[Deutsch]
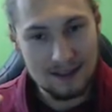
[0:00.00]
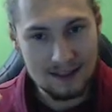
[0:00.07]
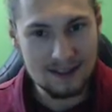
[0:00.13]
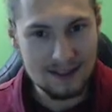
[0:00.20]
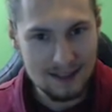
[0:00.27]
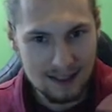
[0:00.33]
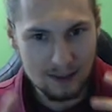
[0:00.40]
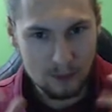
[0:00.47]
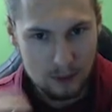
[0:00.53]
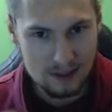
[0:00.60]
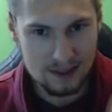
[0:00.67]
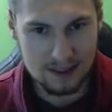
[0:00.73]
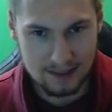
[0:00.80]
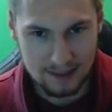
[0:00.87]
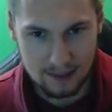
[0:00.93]
sind halt
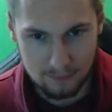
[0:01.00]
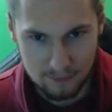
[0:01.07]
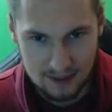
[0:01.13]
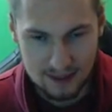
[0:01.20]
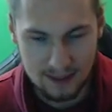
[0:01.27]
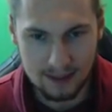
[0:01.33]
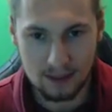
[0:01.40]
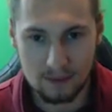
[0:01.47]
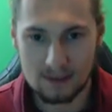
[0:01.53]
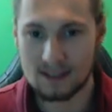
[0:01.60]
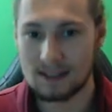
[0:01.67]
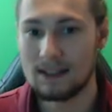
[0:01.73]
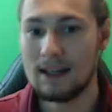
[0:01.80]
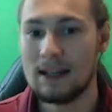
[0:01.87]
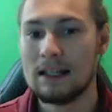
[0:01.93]
ründliche kleine Viecher da
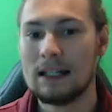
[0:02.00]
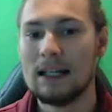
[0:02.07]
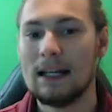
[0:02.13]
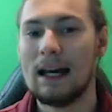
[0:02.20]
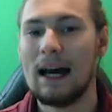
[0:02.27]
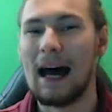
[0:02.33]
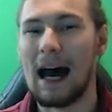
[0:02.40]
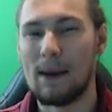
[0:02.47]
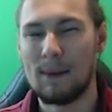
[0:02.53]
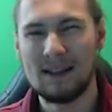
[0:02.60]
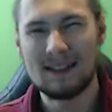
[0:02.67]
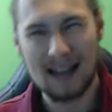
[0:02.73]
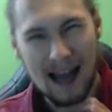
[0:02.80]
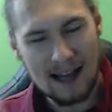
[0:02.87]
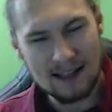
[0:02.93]
gewesen.
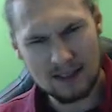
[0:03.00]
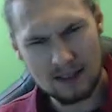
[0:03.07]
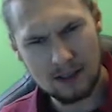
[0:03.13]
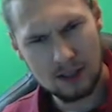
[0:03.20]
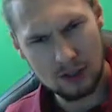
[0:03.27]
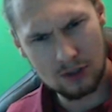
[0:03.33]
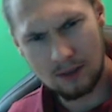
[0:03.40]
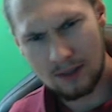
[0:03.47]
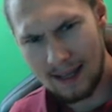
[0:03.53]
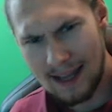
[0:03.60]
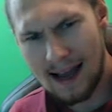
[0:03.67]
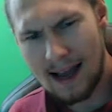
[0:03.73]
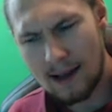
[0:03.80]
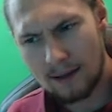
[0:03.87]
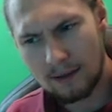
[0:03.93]
Aber da ist doch schon
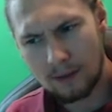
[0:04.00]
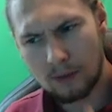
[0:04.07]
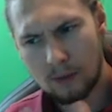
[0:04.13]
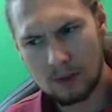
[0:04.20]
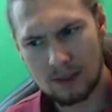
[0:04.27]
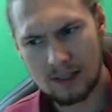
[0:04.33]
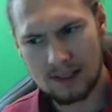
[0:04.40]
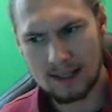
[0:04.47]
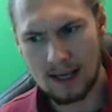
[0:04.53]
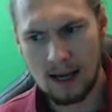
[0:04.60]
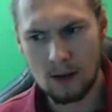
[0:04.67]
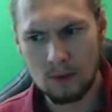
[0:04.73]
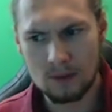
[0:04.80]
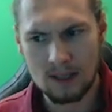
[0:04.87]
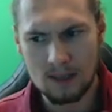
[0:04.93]
eher
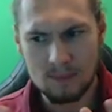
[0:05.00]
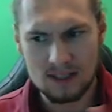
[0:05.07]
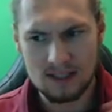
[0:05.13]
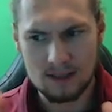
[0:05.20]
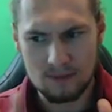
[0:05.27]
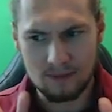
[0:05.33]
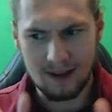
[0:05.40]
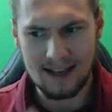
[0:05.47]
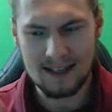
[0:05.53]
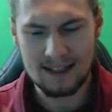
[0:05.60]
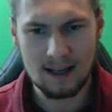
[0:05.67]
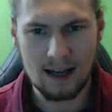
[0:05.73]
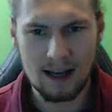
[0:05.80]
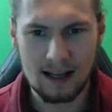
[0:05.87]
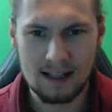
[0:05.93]
ründlicher und ein bisschen
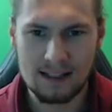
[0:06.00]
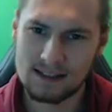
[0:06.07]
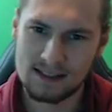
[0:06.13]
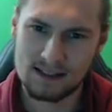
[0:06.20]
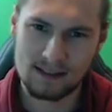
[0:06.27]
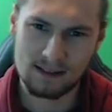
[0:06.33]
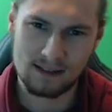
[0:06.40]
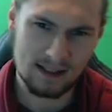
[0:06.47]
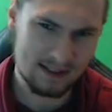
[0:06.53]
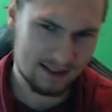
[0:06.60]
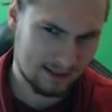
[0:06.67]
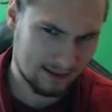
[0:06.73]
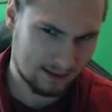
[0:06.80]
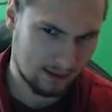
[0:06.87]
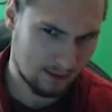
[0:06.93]
weicher, als,
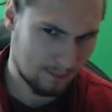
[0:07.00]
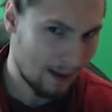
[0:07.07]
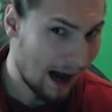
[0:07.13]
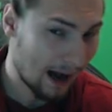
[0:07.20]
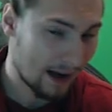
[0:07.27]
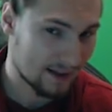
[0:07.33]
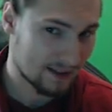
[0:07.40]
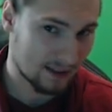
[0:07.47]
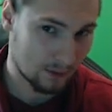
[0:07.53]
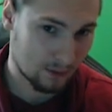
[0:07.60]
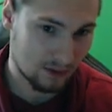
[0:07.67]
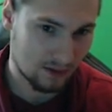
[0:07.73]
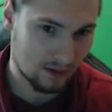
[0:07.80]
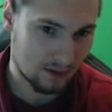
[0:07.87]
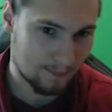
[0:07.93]
als äh, Ma es
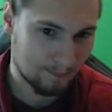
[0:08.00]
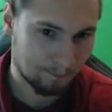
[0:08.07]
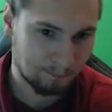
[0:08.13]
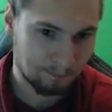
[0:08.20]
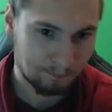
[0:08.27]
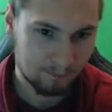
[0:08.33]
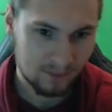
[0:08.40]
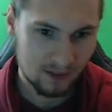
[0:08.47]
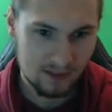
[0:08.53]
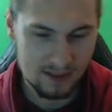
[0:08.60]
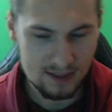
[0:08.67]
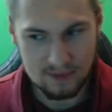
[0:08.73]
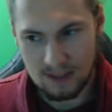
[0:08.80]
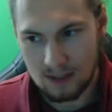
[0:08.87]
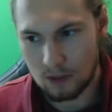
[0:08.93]
aussieht.
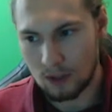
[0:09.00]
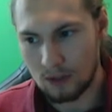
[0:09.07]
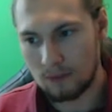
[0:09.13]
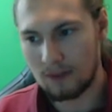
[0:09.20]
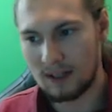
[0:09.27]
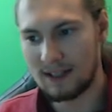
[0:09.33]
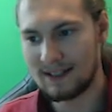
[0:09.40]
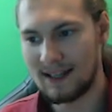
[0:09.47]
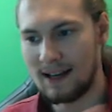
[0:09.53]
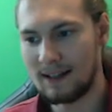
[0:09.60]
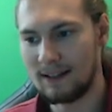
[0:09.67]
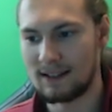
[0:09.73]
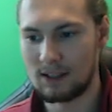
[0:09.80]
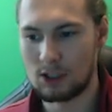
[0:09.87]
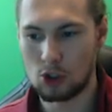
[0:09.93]
Deswegen könnten wir hier
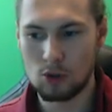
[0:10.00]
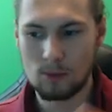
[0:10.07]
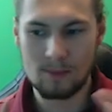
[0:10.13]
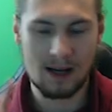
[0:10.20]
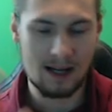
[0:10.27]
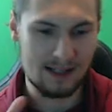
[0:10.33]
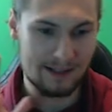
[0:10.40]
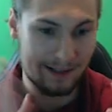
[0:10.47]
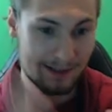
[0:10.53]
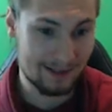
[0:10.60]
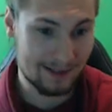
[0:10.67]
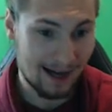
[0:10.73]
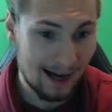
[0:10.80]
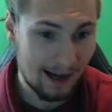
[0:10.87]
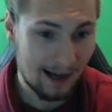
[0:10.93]
sagen, dass schon mal
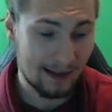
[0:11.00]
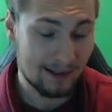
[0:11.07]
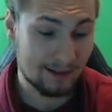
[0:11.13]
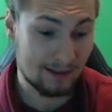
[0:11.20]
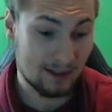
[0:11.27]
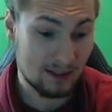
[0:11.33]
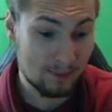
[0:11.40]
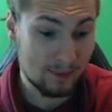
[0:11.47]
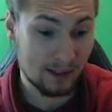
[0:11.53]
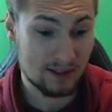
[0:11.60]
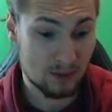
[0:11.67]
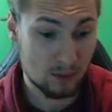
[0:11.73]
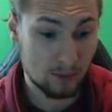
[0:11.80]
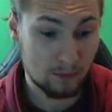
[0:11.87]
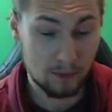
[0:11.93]
da eine
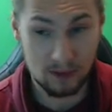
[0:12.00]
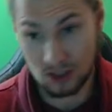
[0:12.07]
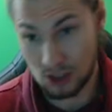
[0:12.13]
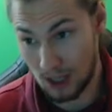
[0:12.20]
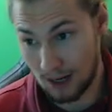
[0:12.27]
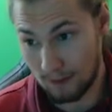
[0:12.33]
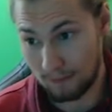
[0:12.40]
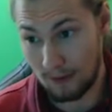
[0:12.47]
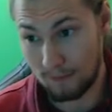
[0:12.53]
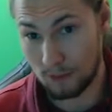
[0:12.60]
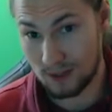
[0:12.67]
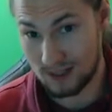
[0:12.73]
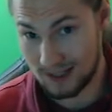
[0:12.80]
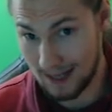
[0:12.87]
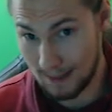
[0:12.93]
Inspiration für das Schaf war,
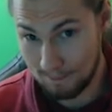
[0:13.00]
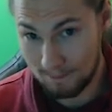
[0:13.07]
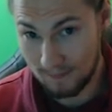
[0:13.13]
für das Lamm